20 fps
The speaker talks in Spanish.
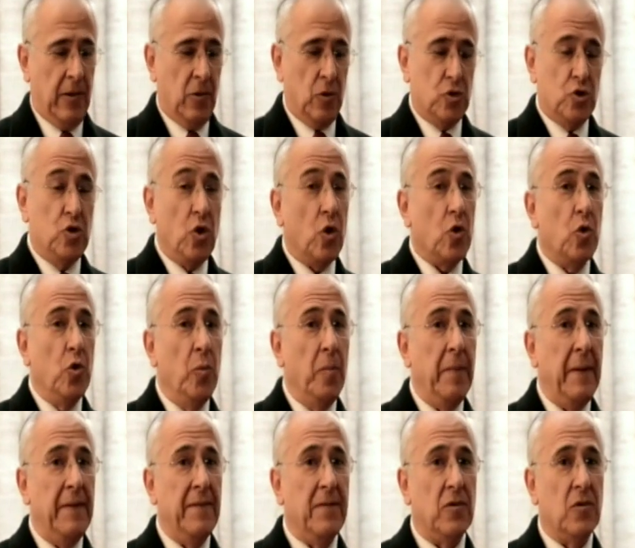los
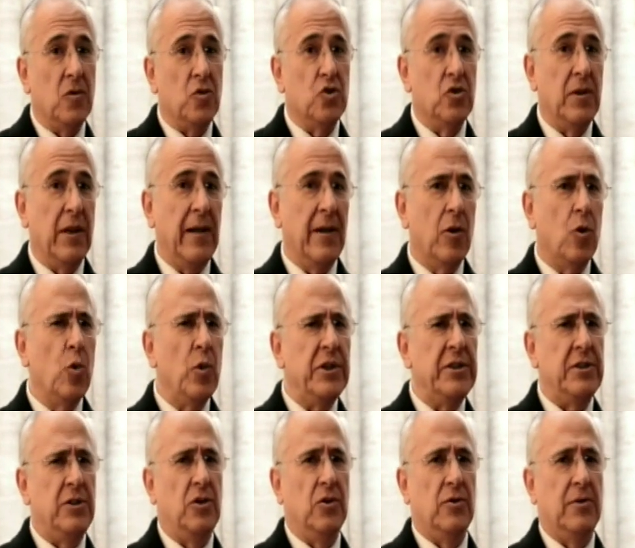documentos del
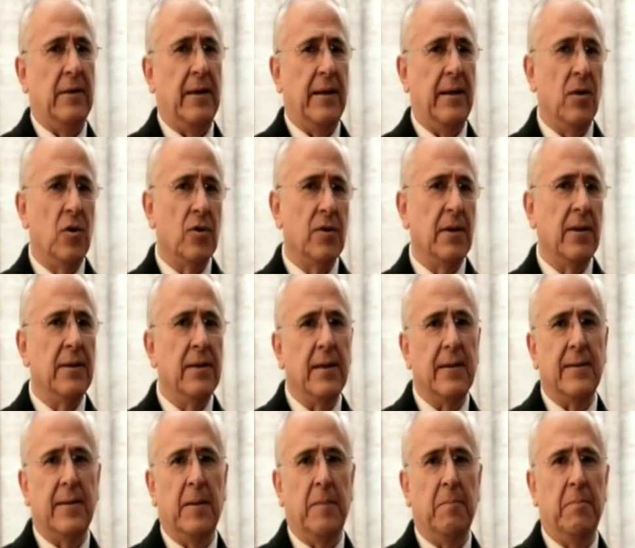juicio a la Orden
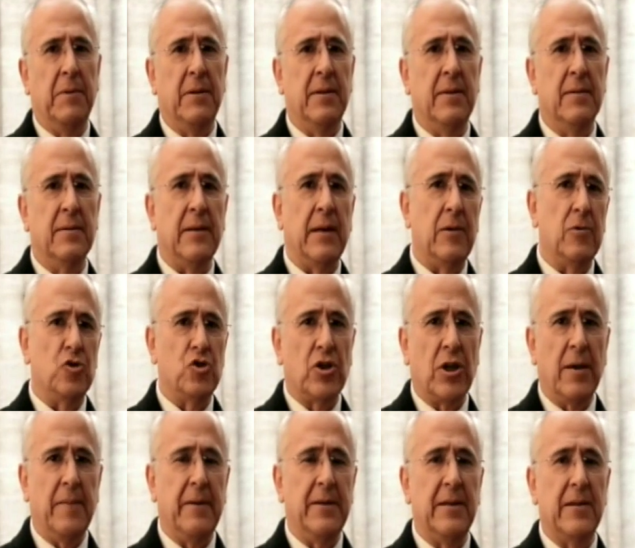del Temple, a los
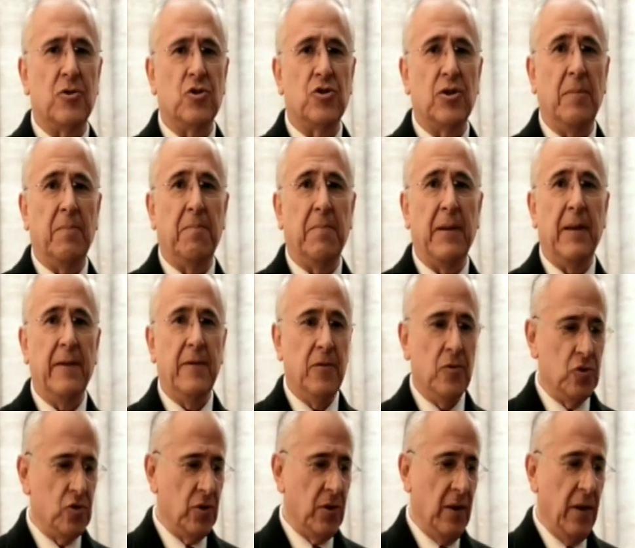caballeros
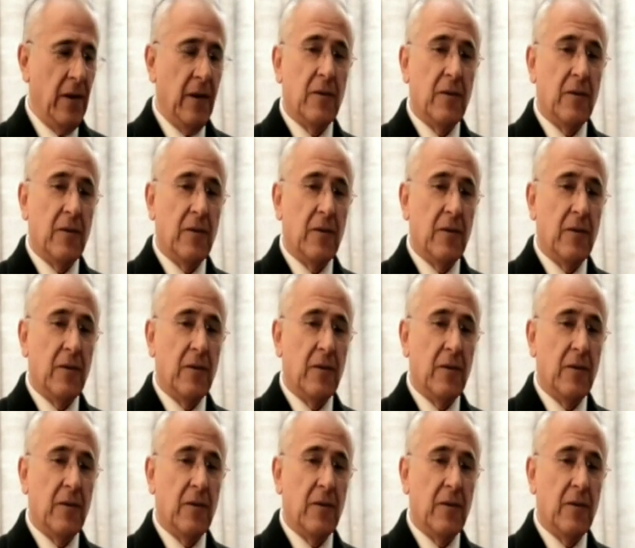templarios,